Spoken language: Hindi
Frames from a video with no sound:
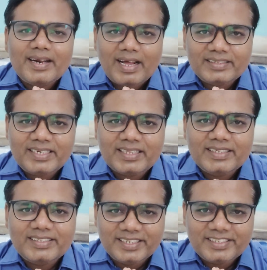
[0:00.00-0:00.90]
राधे
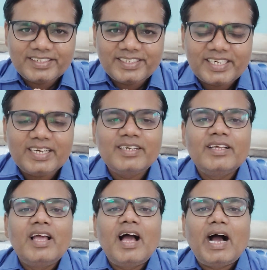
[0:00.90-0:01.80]
राधे जय श्री कृष्णा
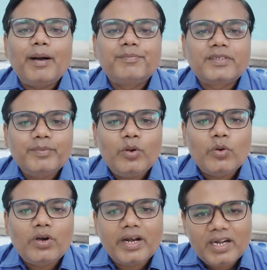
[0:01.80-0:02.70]
आप सभी
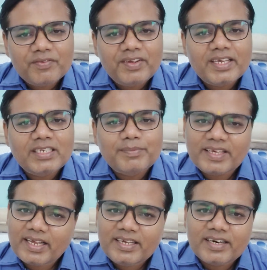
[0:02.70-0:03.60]
लोग करंट अफेयर की जब
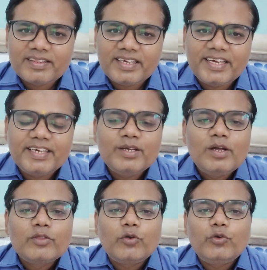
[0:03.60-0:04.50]
तैयारी करते हैं
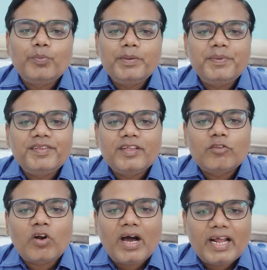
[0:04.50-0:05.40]
तो यू पी पी सी
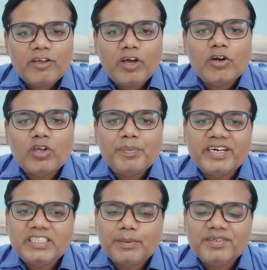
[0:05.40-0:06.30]
एस और आर ए आर ओ की
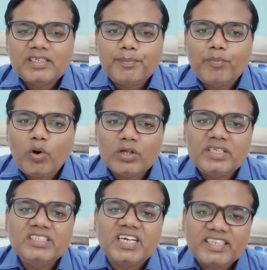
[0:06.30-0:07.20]
परीक्षा में इसका
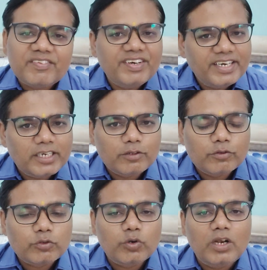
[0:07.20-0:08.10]
बहुत ही ज़्यादा वेटेज है
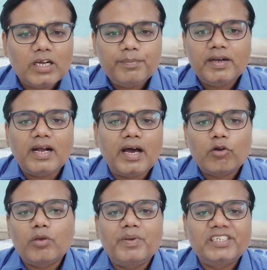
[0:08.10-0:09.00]
दोस्तों लगभग
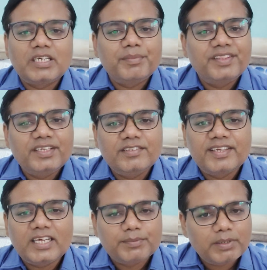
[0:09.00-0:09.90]
आर ओ की परीक्षा में तीस
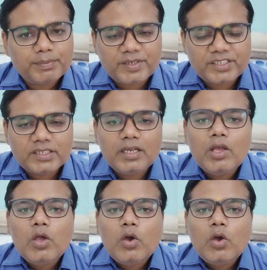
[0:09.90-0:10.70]
के आसपास प्रश्न